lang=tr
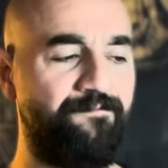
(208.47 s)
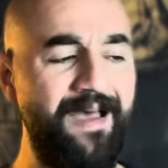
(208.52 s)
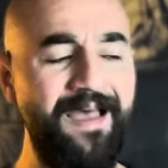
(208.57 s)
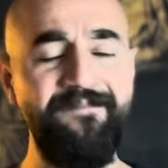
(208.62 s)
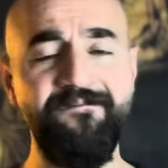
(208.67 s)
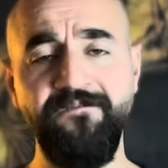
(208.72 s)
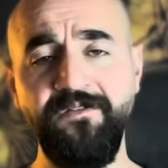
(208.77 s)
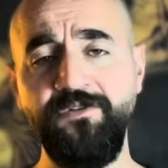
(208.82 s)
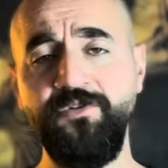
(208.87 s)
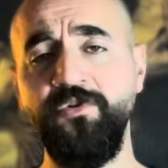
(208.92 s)

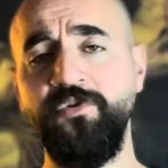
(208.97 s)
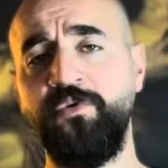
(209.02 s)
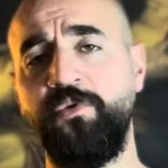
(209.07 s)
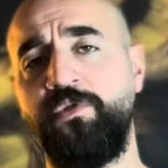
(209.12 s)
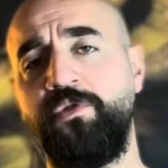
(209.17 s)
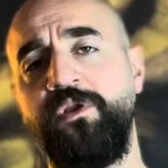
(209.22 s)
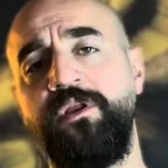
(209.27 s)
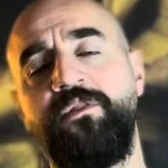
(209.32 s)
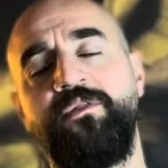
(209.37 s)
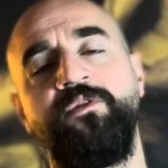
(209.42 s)
Ben videonun
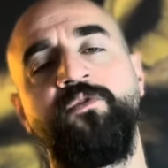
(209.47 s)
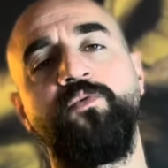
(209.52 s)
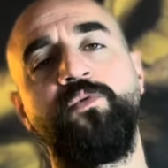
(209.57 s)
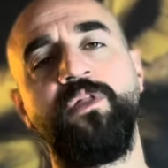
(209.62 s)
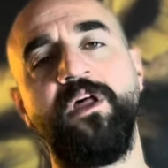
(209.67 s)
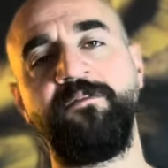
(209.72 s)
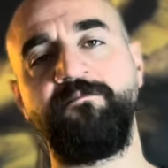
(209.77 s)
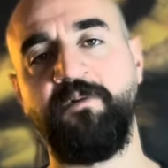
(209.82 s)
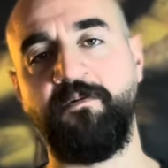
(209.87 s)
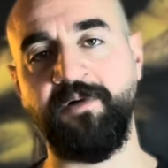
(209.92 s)
süresini
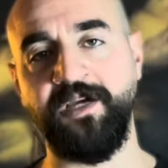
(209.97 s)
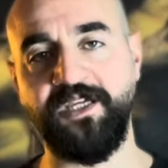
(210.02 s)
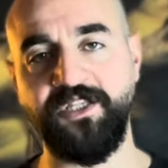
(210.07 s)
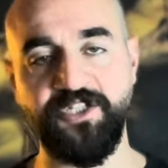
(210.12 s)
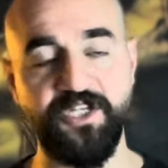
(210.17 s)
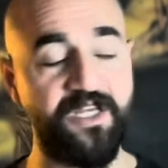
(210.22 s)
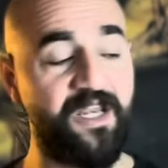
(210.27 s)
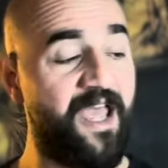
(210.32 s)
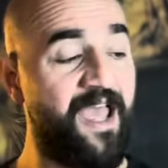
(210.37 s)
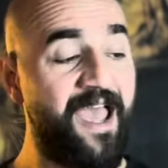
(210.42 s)
uzatmamak
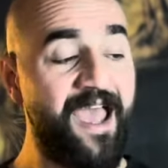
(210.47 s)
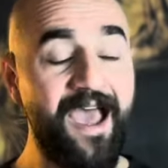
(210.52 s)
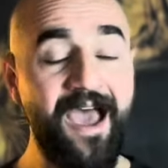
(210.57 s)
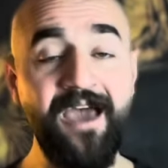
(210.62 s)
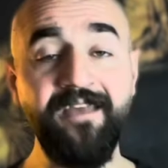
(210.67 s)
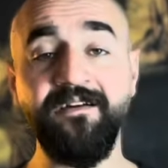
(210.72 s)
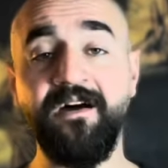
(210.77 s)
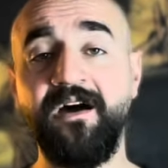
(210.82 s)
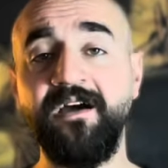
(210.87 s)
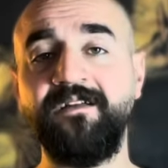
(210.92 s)
için
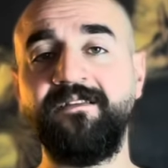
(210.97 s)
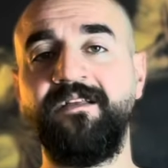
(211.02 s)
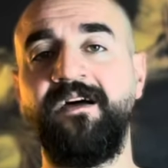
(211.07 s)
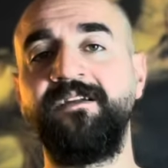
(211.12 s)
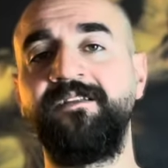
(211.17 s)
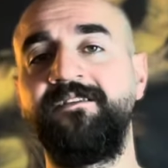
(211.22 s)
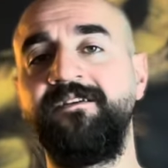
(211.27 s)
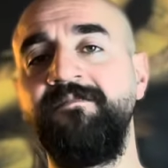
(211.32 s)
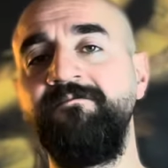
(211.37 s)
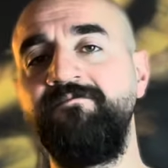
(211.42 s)
her
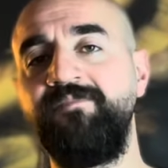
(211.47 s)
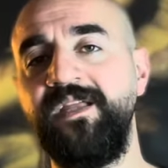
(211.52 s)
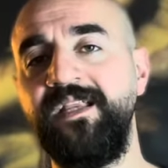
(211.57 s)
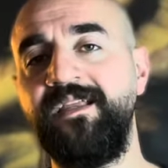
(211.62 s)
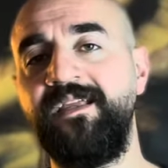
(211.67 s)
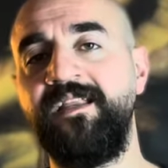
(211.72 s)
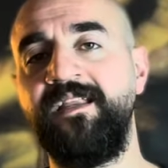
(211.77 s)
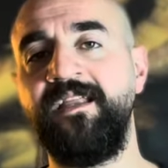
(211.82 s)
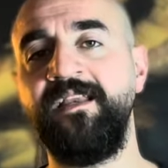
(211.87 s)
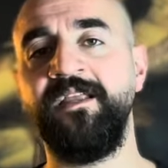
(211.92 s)
aktardığım
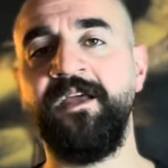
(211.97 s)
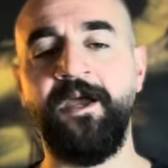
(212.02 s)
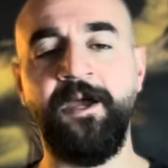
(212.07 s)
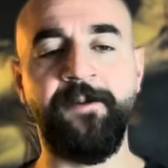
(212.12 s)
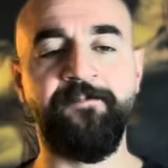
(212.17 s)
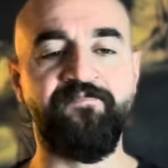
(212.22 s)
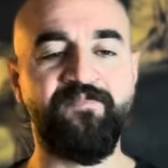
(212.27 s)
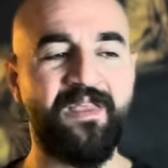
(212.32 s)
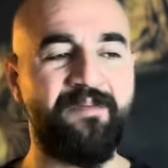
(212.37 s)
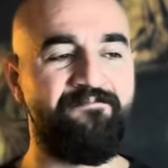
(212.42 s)
bilginin
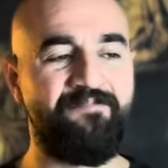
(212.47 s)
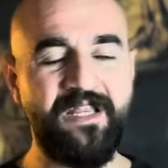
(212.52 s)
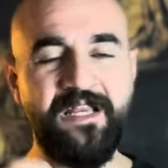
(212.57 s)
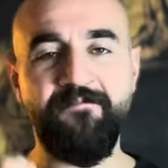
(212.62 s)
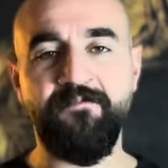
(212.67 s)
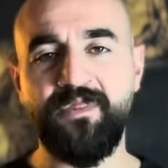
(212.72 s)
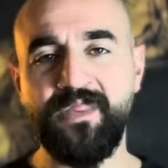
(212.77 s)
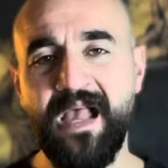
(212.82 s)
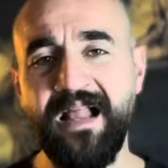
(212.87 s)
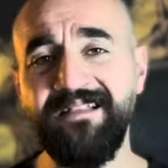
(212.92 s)

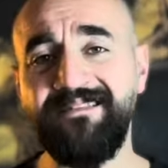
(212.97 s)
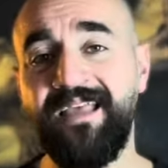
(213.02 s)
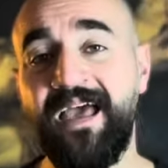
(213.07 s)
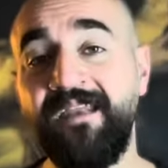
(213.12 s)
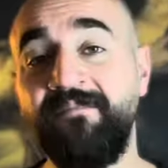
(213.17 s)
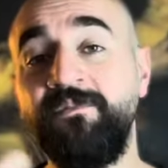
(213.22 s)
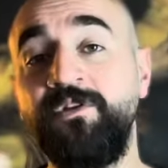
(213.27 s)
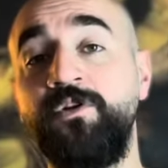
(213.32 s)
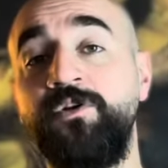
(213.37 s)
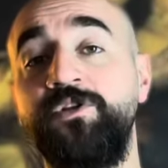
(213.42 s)
bilimsel
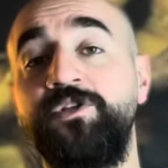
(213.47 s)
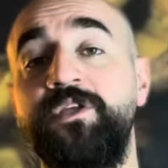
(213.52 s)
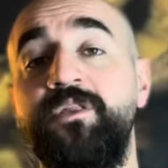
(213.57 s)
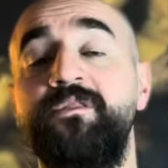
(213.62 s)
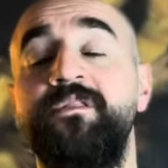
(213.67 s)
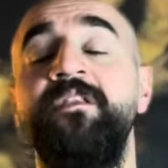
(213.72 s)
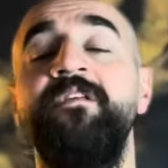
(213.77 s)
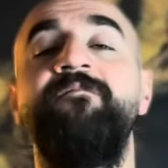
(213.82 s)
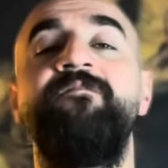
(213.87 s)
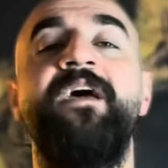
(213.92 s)

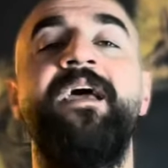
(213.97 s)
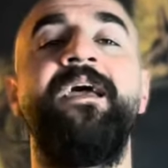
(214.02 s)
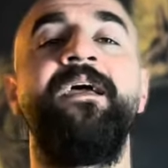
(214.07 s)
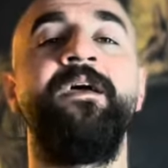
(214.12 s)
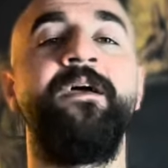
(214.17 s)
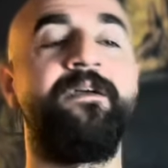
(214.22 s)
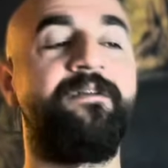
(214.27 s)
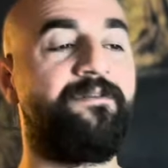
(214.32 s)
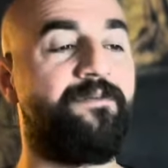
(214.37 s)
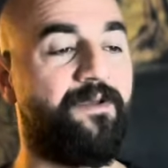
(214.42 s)
terminolojisini
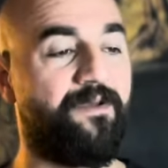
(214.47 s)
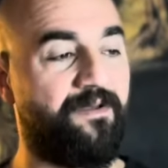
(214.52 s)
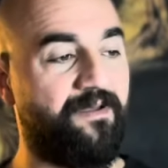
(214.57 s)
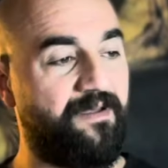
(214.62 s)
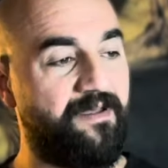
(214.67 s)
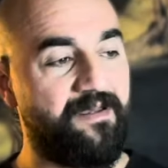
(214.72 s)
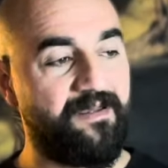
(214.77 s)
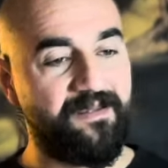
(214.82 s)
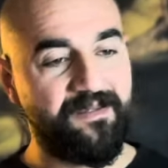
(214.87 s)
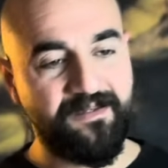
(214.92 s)
ve
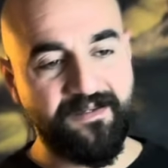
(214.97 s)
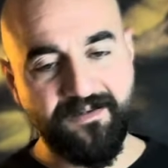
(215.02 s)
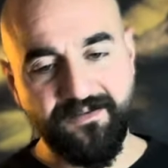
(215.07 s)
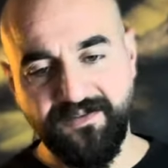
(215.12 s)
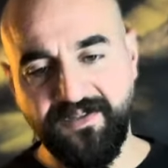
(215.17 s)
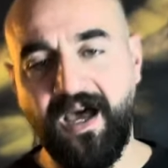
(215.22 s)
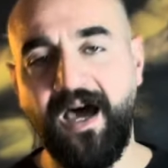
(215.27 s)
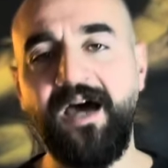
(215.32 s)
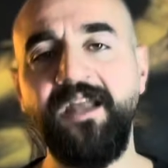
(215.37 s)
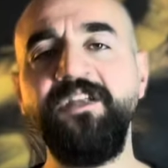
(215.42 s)

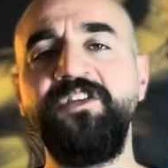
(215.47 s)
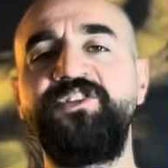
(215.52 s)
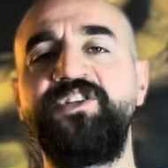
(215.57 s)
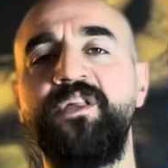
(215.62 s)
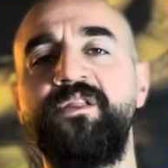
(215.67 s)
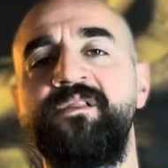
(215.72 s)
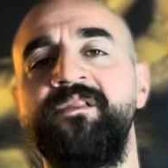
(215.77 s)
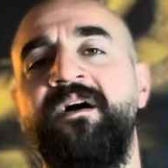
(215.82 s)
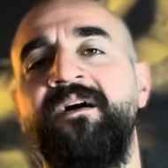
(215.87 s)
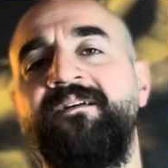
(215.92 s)

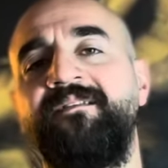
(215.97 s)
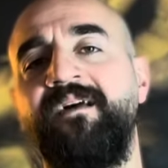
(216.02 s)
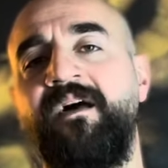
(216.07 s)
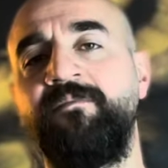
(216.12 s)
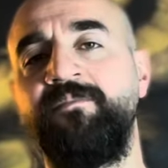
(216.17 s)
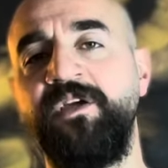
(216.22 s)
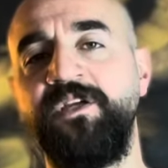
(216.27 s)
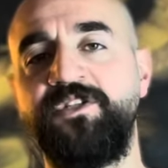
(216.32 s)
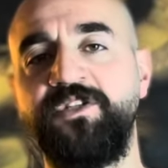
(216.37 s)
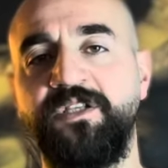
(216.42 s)
tarihçesini
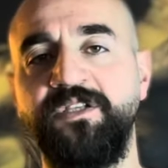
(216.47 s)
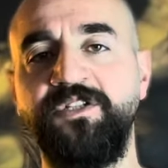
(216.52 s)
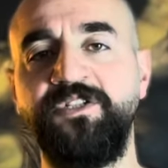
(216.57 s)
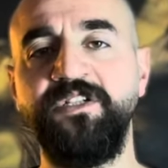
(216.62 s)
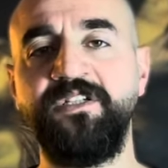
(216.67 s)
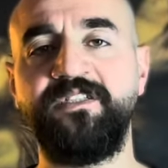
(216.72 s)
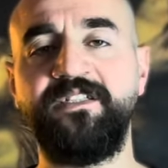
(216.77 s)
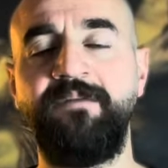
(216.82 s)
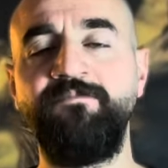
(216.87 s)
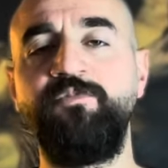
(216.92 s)
aktarmaya
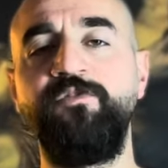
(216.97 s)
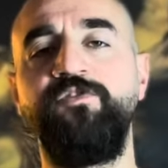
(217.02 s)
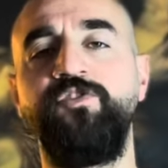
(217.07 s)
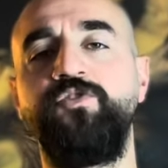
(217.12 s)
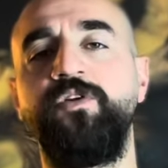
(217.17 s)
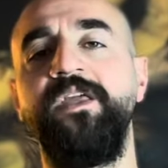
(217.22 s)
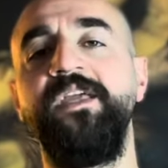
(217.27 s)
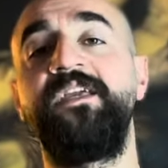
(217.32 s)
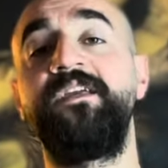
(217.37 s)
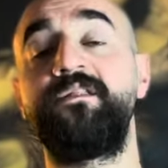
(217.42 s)
çalışırsam bu
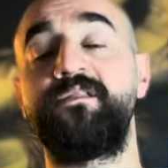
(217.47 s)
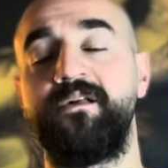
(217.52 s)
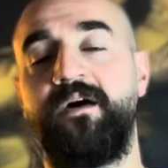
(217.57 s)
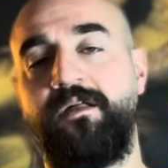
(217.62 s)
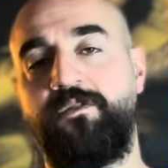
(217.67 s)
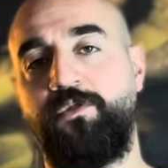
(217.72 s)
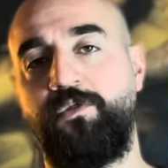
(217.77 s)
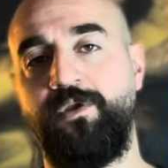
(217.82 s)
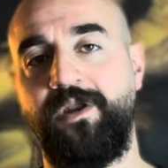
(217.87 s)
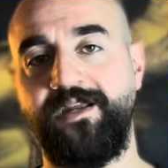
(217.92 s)
video 2
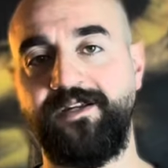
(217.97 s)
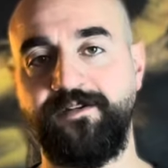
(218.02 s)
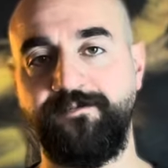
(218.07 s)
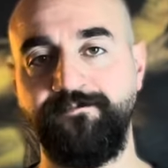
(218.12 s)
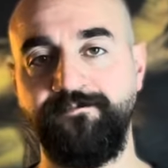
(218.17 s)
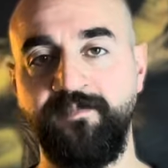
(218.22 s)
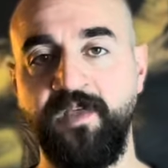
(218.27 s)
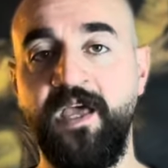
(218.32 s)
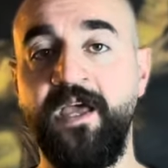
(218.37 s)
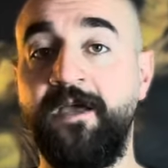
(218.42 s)
saat sürer.
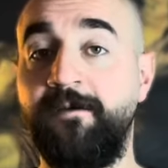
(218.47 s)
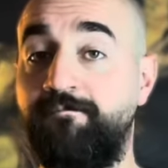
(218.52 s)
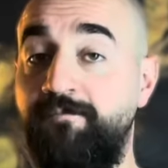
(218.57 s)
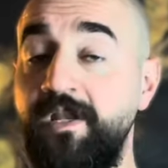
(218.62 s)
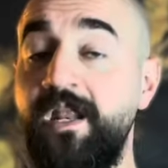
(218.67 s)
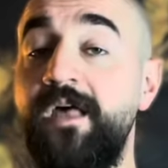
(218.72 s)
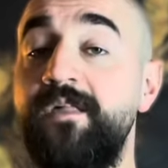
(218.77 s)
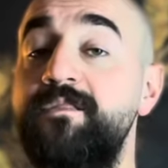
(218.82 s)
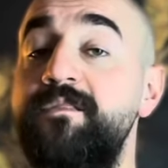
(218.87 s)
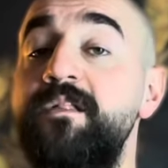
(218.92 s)

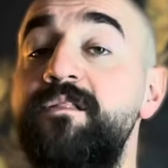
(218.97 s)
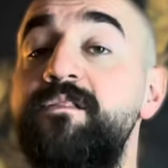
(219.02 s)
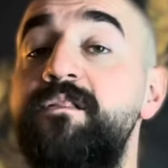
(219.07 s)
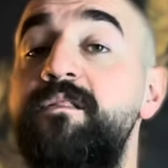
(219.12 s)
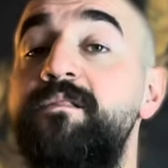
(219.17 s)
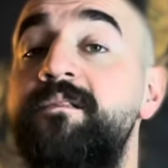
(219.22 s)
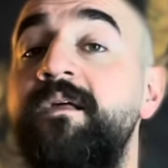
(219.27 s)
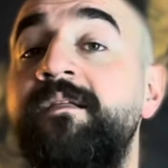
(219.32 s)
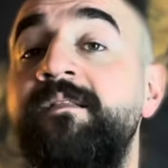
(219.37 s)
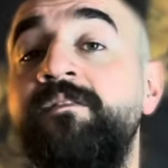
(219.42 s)
Biraz da
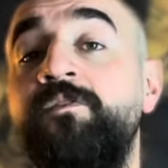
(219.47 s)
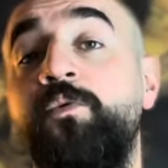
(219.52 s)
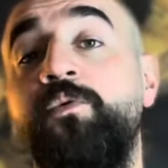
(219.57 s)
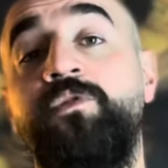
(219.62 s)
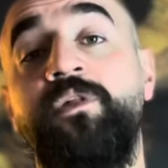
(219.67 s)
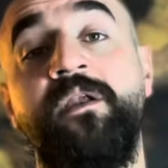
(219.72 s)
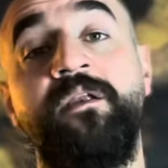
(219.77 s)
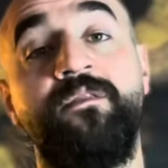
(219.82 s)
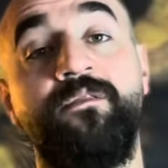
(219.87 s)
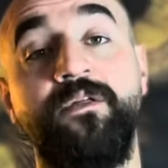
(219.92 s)
sizlerin de
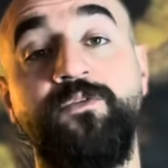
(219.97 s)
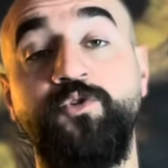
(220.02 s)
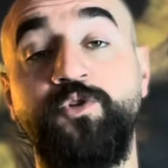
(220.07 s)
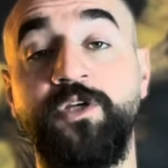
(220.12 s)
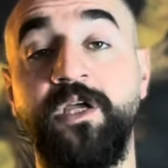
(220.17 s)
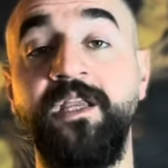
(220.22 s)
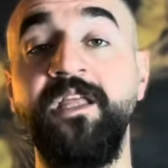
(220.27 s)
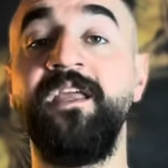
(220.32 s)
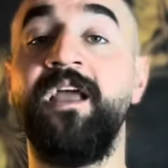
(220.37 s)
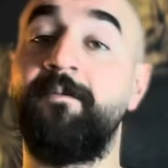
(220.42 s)
üzerinize
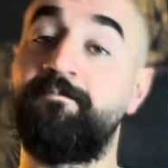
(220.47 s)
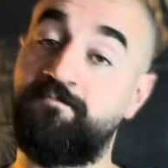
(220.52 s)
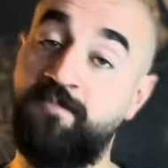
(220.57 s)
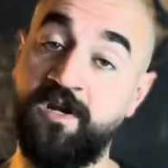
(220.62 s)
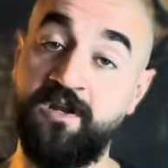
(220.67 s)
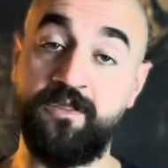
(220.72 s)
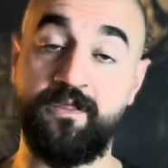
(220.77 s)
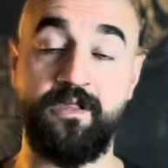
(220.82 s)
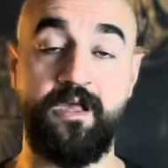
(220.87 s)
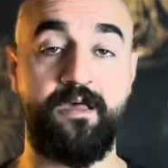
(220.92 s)
düşeni
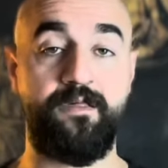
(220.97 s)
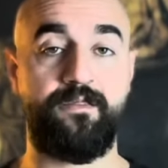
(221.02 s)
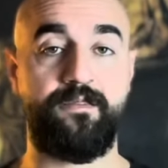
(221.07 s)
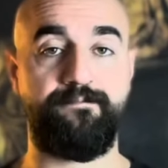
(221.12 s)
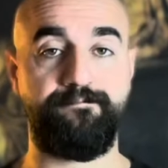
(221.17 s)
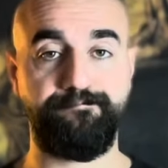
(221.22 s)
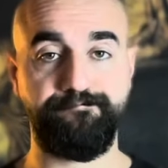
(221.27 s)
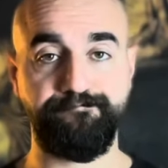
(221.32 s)
yapmanız lazım.